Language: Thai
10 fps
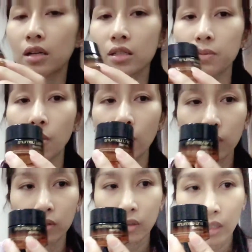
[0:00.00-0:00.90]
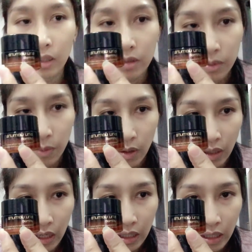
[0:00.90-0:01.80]
ก็จะบอกนี่จะบอก
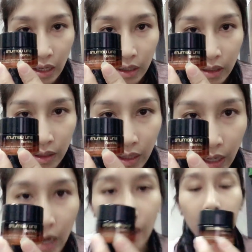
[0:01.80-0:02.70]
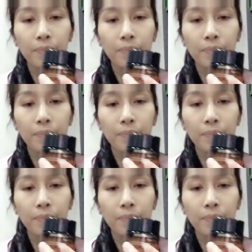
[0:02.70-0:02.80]
รายละเอียดนะคะ